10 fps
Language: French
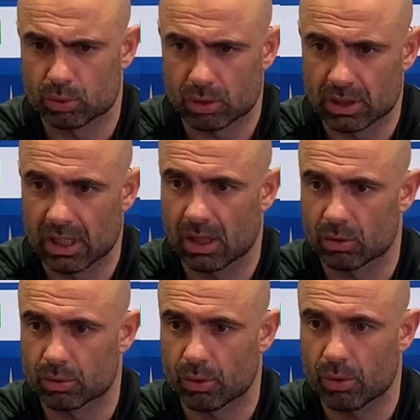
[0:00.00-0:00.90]
solidaires
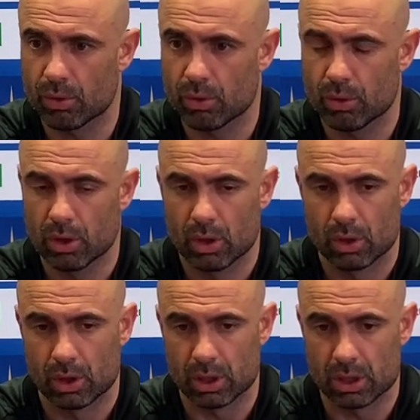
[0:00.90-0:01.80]
entre eux,
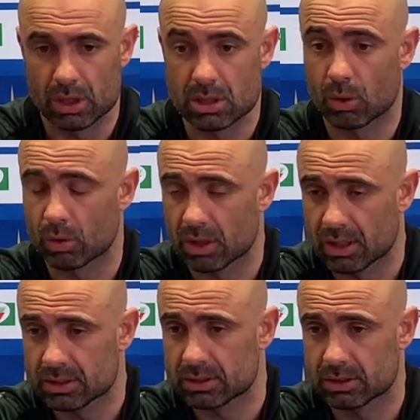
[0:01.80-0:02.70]
et ils s'y
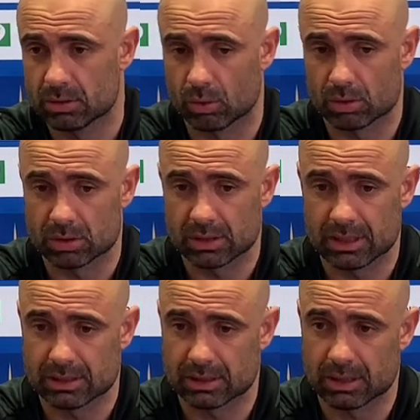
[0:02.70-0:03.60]
connaissent, donc ça
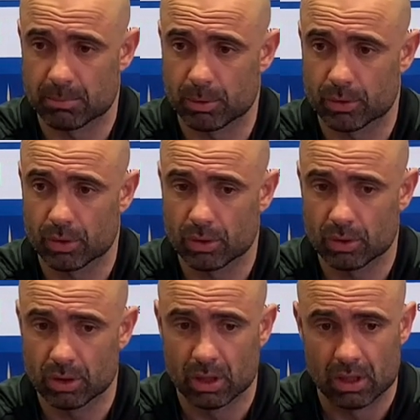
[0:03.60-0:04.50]
c'est important.